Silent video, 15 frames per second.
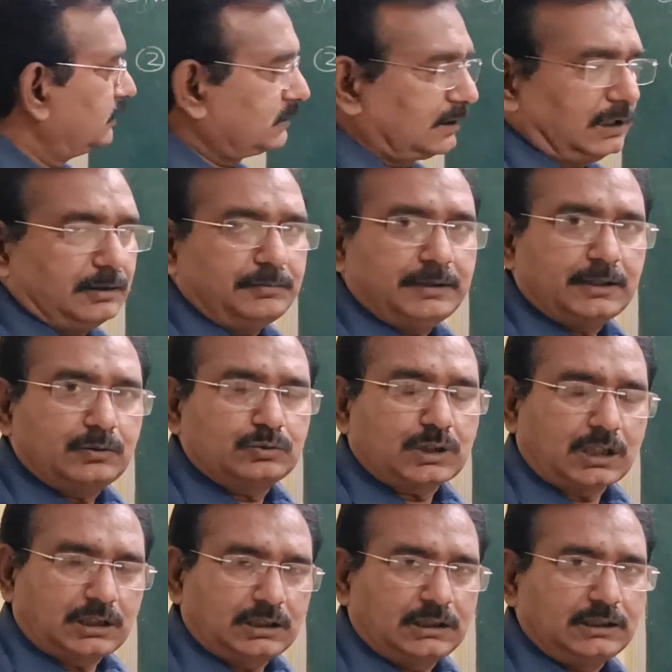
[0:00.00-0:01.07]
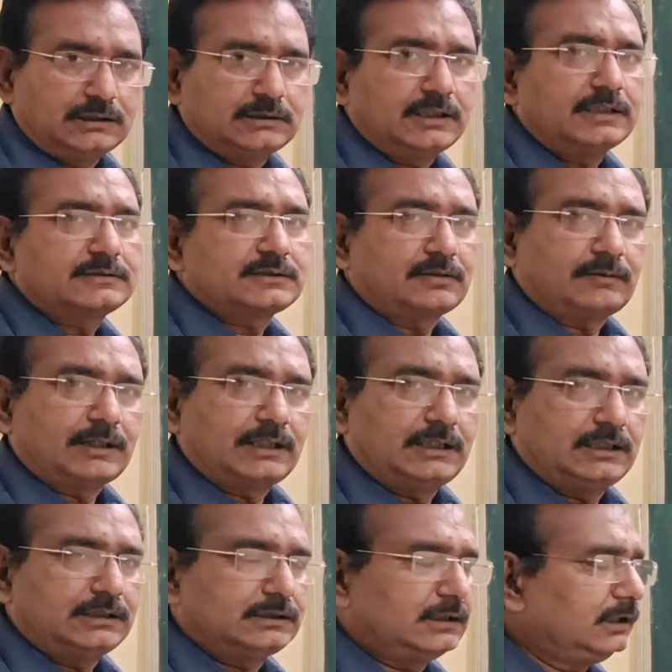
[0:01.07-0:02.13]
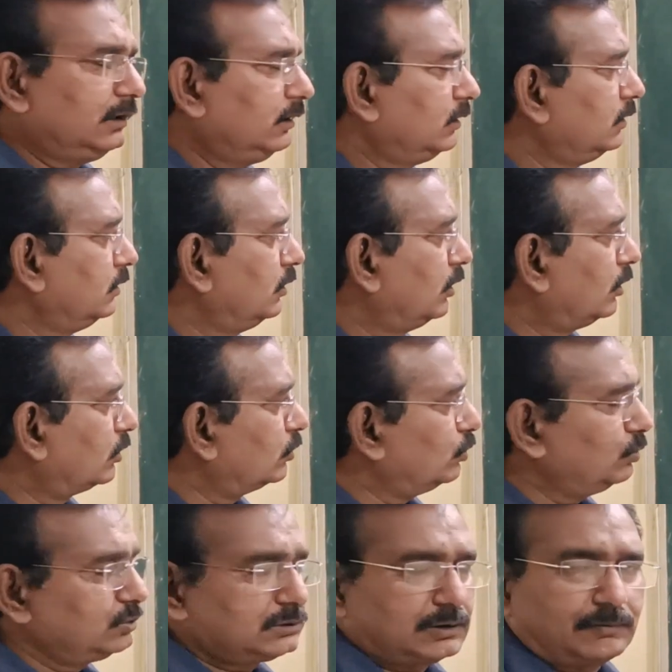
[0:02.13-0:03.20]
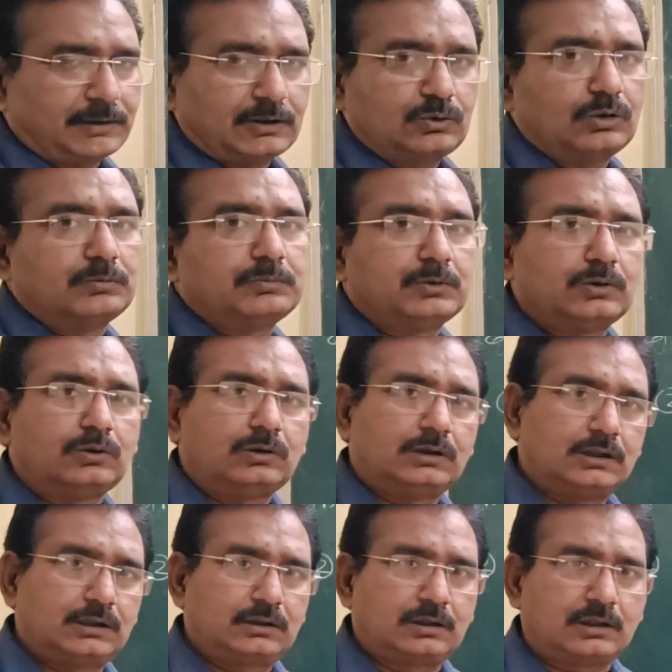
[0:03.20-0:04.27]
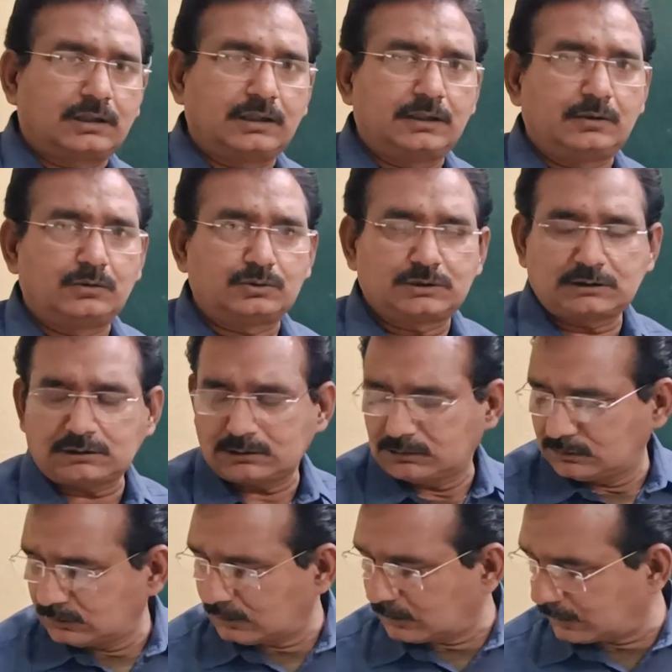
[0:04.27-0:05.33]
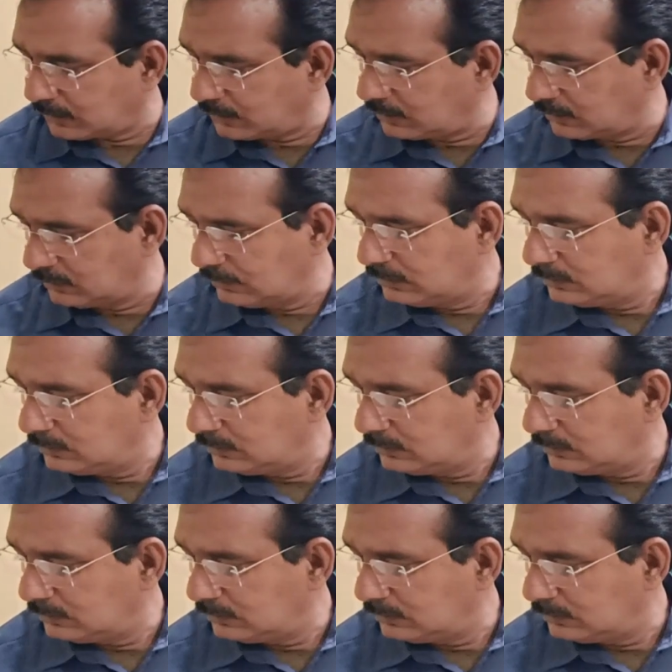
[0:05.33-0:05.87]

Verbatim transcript: इसके लिए भी एक उदाहरण ले लेते हैं एक सवाल ले लेते हैं और उस सवाल को हम लोग हल करने की कोशिश करेंगे